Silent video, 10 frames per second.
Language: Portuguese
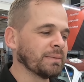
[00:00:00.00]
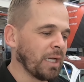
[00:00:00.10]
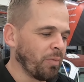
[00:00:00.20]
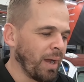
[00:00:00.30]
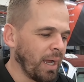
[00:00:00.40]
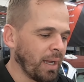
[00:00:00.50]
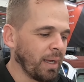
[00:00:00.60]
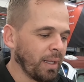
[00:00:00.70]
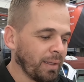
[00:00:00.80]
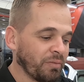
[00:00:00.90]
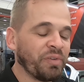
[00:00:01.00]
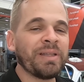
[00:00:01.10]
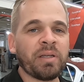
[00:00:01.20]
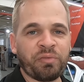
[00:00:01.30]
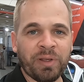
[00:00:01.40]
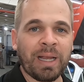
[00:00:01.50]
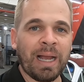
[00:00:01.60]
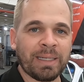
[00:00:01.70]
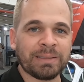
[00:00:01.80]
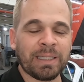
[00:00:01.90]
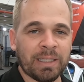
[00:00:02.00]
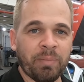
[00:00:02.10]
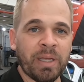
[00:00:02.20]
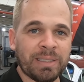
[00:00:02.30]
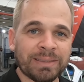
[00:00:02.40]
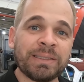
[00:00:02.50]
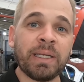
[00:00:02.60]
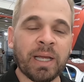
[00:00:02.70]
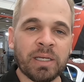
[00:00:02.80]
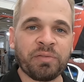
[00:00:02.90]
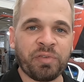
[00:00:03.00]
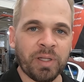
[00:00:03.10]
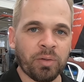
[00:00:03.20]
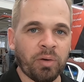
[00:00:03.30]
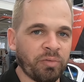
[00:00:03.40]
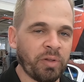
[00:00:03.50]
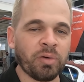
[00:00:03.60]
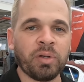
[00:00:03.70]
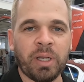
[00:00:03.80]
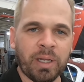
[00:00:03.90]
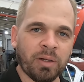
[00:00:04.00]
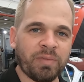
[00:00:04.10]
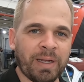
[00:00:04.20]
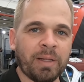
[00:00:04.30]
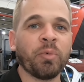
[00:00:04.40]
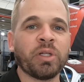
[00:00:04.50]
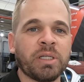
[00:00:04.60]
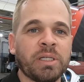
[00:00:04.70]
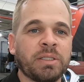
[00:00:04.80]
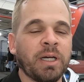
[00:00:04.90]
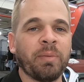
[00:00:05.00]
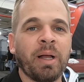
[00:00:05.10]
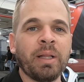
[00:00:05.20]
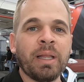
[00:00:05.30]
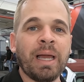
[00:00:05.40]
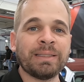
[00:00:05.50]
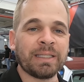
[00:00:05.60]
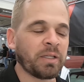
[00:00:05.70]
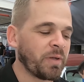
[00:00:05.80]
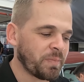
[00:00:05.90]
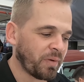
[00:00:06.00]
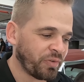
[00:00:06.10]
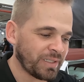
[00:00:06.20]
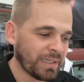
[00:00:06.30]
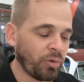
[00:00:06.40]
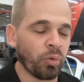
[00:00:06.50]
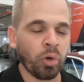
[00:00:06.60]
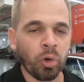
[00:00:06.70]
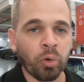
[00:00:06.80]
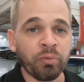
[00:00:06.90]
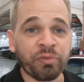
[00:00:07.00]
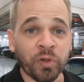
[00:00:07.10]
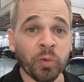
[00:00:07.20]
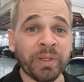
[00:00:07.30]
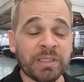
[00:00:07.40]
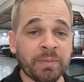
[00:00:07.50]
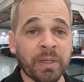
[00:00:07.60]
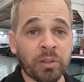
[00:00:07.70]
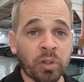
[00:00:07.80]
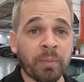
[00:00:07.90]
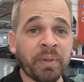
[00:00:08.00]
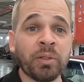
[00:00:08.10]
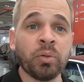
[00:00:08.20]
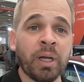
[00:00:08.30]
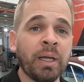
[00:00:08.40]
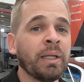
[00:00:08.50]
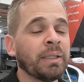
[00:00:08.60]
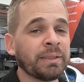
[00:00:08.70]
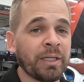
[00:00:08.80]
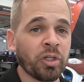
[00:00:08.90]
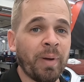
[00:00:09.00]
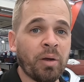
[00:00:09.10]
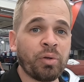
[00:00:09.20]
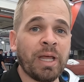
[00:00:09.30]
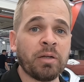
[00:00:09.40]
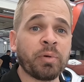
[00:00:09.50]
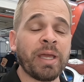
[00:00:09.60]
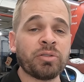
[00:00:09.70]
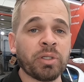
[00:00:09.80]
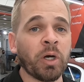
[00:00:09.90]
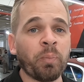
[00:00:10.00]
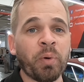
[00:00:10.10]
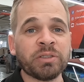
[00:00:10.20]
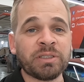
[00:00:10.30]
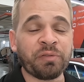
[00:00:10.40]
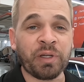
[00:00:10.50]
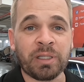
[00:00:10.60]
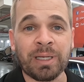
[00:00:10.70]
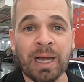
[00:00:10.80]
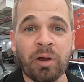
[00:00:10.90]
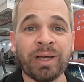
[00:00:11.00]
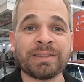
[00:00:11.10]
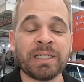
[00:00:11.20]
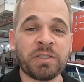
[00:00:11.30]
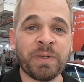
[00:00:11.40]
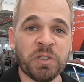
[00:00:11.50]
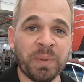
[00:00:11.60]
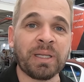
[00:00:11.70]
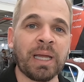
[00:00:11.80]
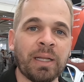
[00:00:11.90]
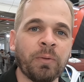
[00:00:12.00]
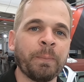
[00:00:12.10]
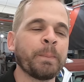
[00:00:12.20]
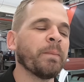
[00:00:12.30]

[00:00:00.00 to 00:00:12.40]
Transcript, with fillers: dá uma vitrificada exatamente. A sílica de vidro, é o vidro líquido, vai, que muita gente chama, é exatamente para fechar um, um filme em cima de toda a pintura. Tem que tomar cuidado porque isso não pode ser feito em carro recentemente pintado,